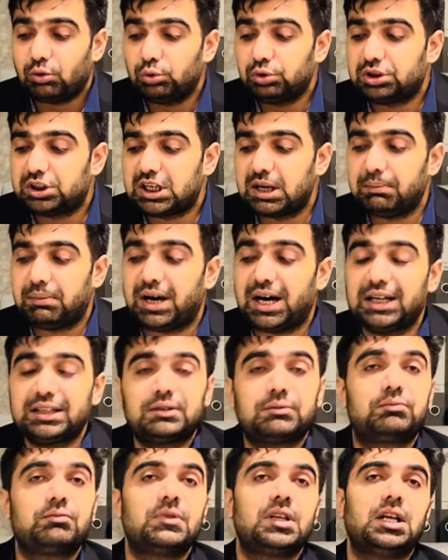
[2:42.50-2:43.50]
उसके
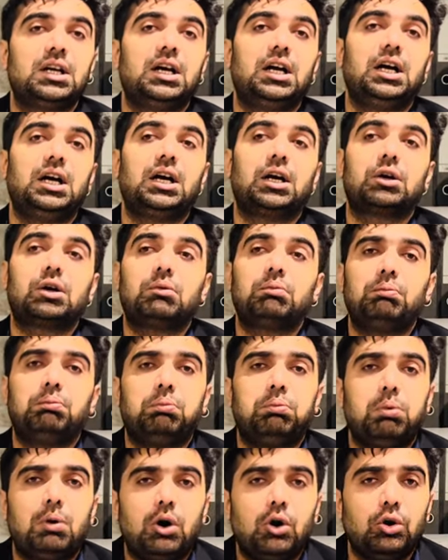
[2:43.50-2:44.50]
बाद
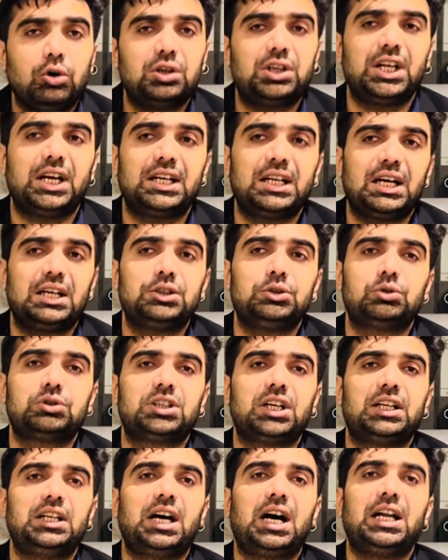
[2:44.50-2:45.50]
बहुत ज़्यादा जो
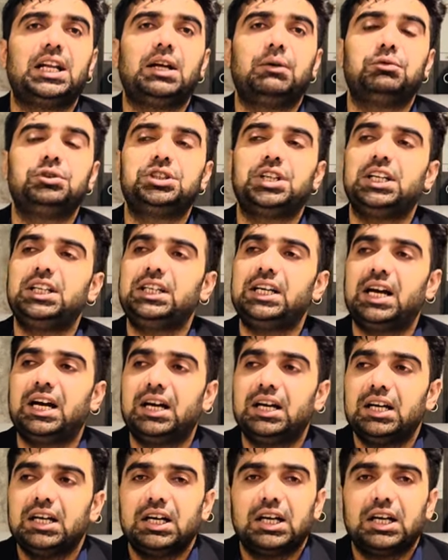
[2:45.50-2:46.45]
तादाद है वो यही है